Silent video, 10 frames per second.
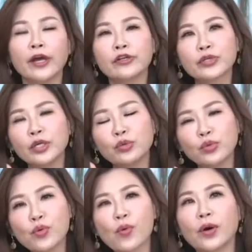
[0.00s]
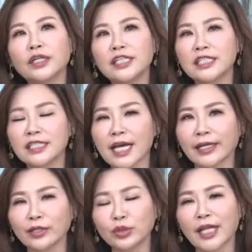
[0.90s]
所以，如果你是
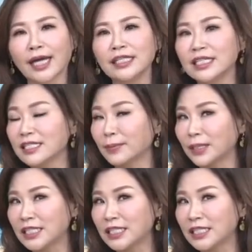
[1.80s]
想要去谈一些什么